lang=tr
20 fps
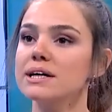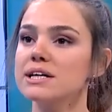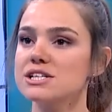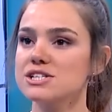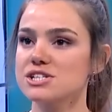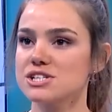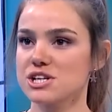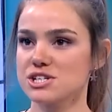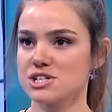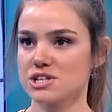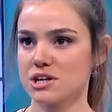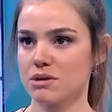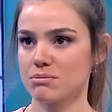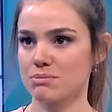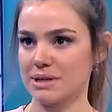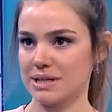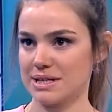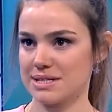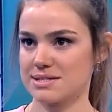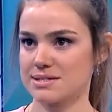para giriş
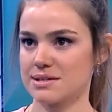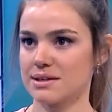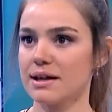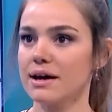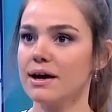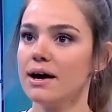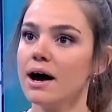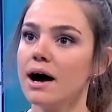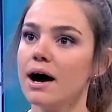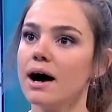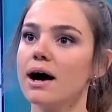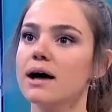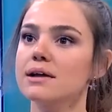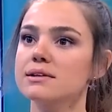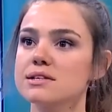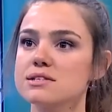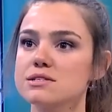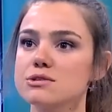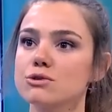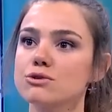yaşanan bir hissede
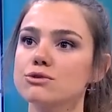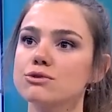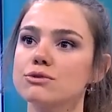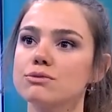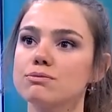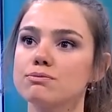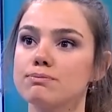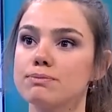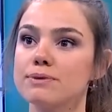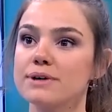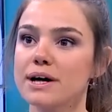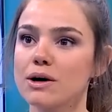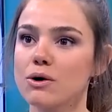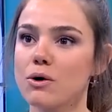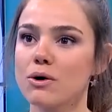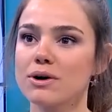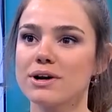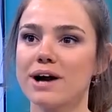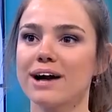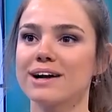ertesi gün
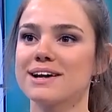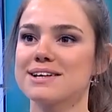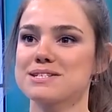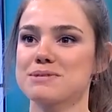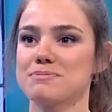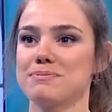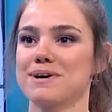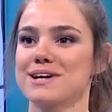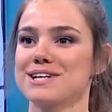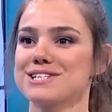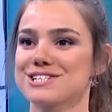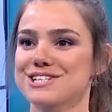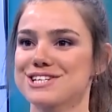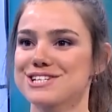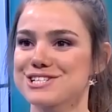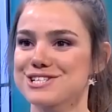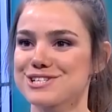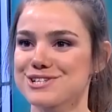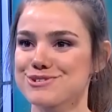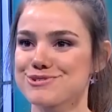rekor neredeyse para
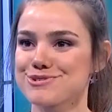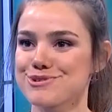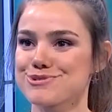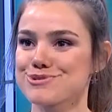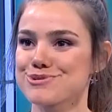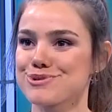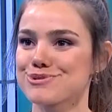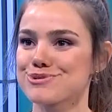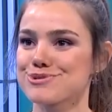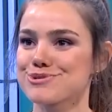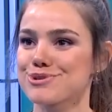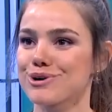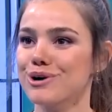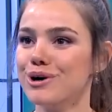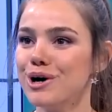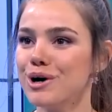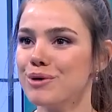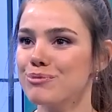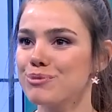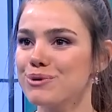çıkışları söz
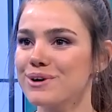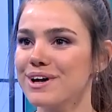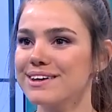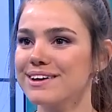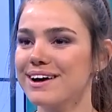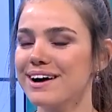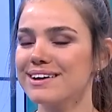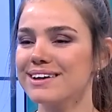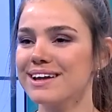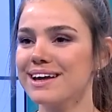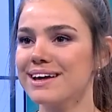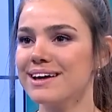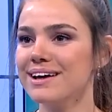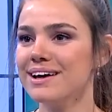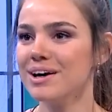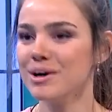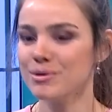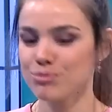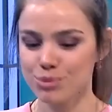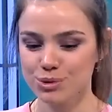konusu. Bu nedenle
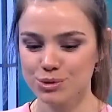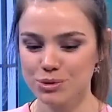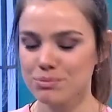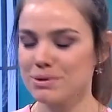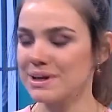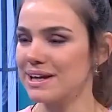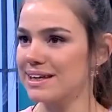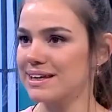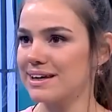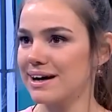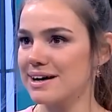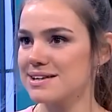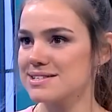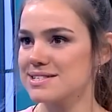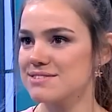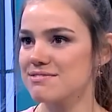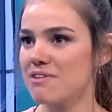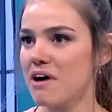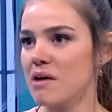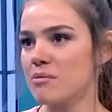bunun bir
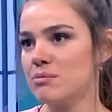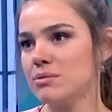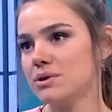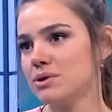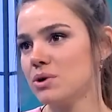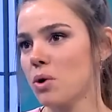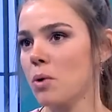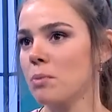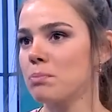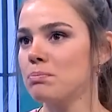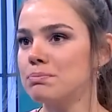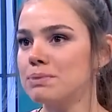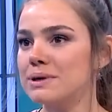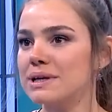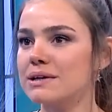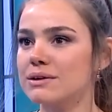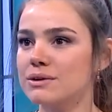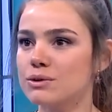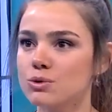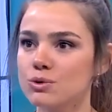hikayesi var mı? Yok.
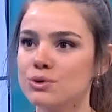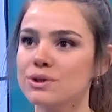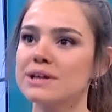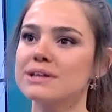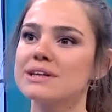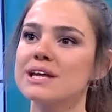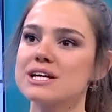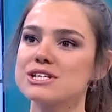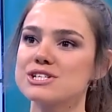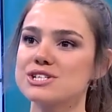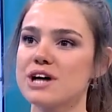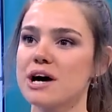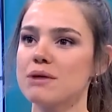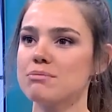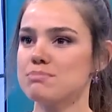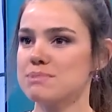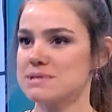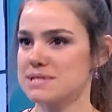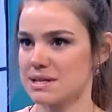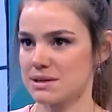Bir günde
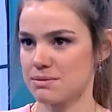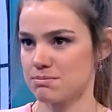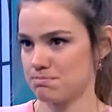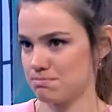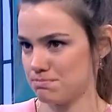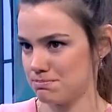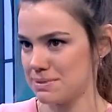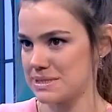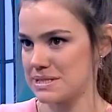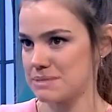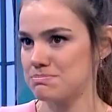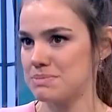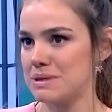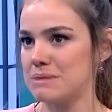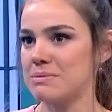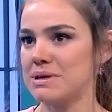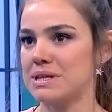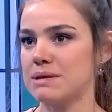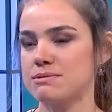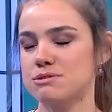değişen bize
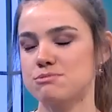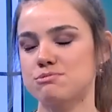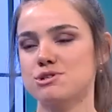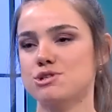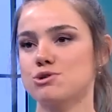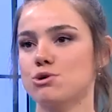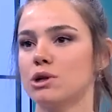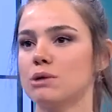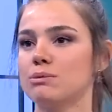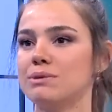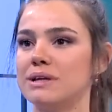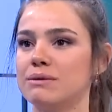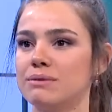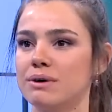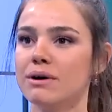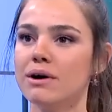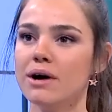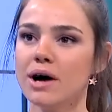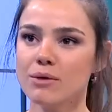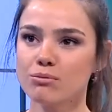bizim bilmediğimiz bir şey
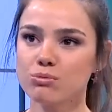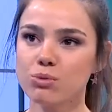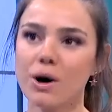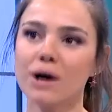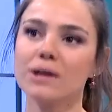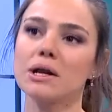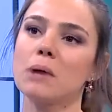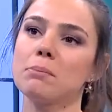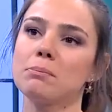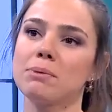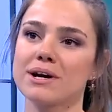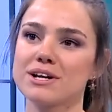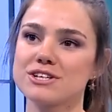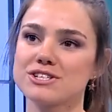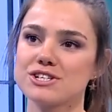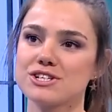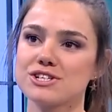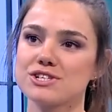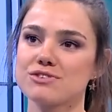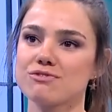olabilir mi? Bu kadar
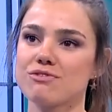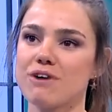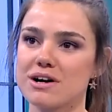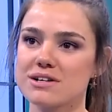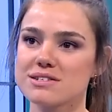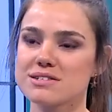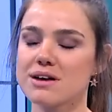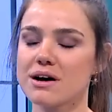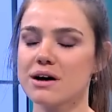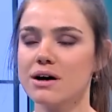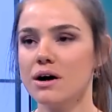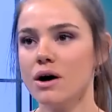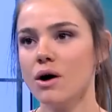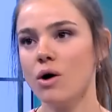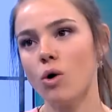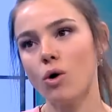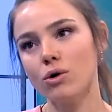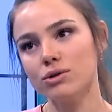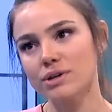para çıkışı varsa